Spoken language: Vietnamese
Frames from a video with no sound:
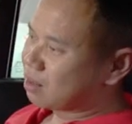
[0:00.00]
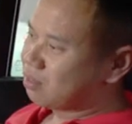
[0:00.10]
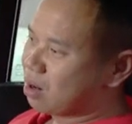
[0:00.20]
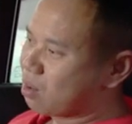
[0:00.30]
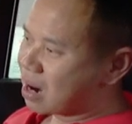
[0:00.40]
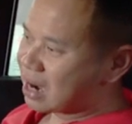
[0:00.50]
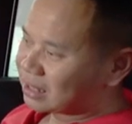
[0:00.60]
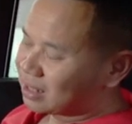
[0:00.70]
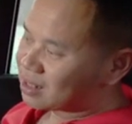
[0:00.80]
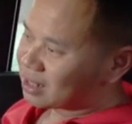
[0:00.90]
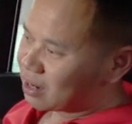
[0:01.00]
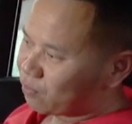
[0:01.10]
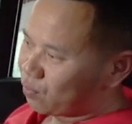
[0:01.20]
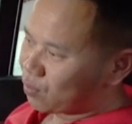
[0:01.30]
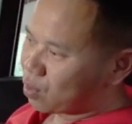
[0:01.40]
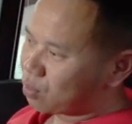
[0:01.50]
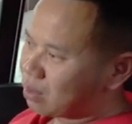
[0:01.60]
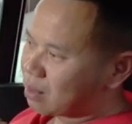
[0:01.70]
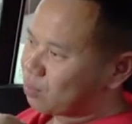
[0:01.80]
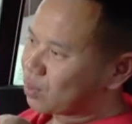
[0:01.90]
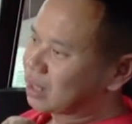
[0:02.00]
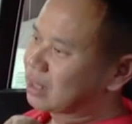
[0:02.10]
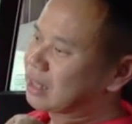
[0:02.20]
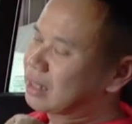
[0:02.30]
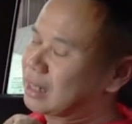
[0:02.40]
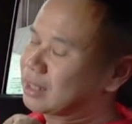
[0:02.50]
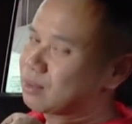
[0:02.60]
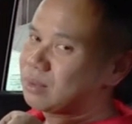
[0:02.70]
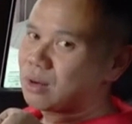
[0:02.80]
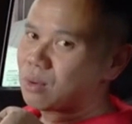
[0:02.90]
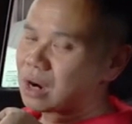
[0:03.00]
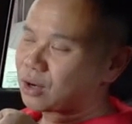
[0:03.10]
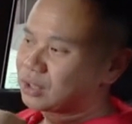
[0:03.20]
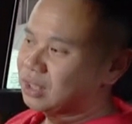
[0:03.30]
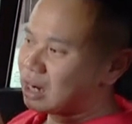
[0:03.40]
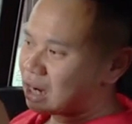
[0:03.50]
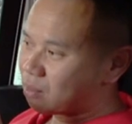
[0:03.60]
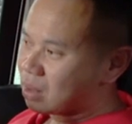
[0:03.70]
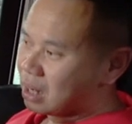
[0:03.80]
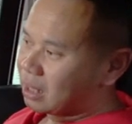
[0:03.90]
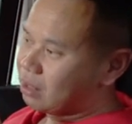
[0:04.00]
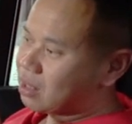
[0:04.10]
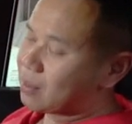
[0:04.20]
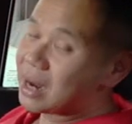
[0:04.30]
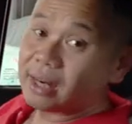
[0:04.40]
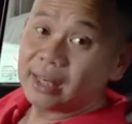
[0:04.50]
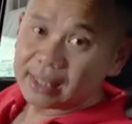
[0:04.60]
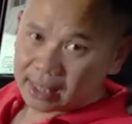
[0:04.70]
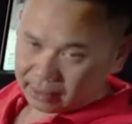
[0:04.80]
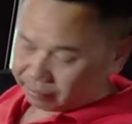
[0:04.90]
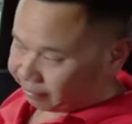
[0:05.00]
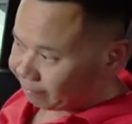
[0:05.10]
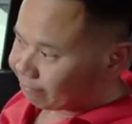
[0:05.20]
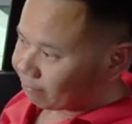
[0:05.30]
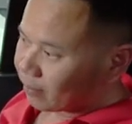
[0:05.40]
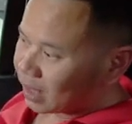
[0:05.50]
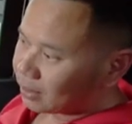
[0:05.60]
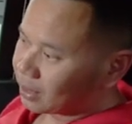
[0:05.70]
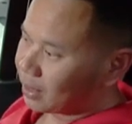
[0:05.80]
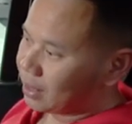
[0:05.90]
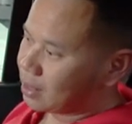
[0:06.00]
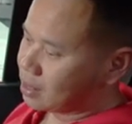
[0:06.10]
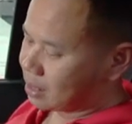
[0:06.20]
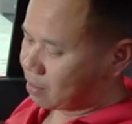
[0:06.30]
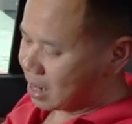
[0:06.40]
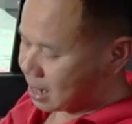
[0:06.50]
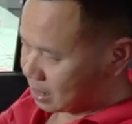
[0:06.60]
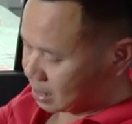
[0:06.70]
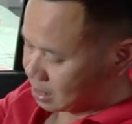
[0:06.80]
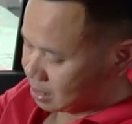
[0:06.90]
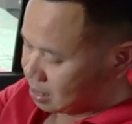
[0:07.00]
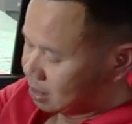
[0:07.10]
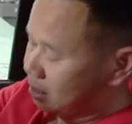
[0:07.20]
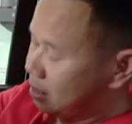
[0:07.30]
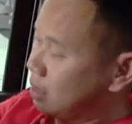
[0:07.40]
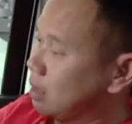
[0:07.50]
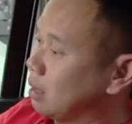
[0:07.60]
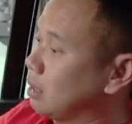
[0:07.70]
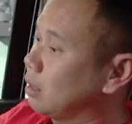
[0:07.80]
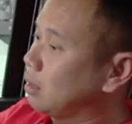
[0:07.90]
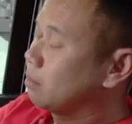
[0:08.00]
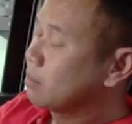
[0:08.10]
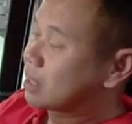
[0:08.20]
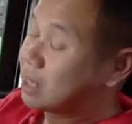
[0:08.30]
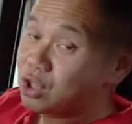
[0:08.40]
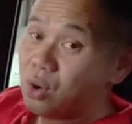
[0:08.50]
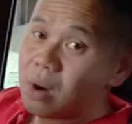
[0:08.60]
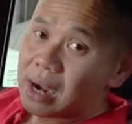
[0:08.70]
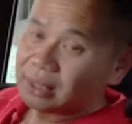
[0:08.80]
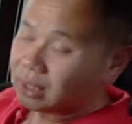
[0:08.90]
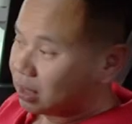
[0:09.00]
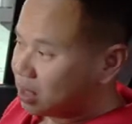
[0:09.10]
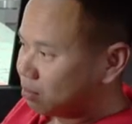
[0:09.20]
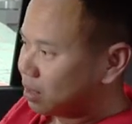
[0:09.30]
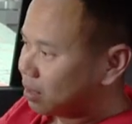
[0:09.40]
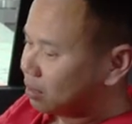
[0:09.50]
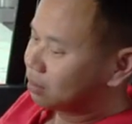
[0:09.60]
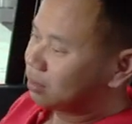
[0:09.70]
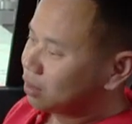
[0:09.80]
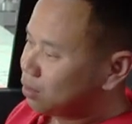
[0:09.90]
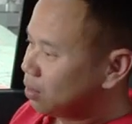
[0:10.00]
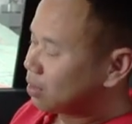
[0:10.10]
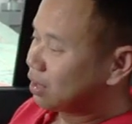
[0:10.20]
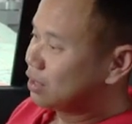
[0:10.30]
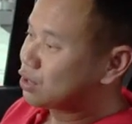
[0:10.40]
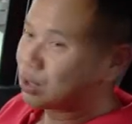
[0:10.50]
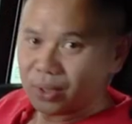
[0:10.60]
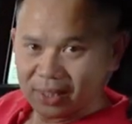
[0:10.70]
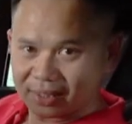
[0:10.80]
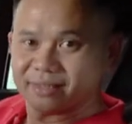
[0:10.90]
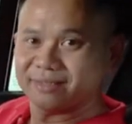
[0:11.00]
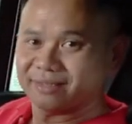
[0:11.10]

thống điều hòa trên xe Volvo cũng là một hệ thống điều hòa có chức năng lọc nếu như các bạn đang đi chẳng hạn thì à, các bạn à, bật lấy gió ngoài thì tự động là chế độ clean zone ấy,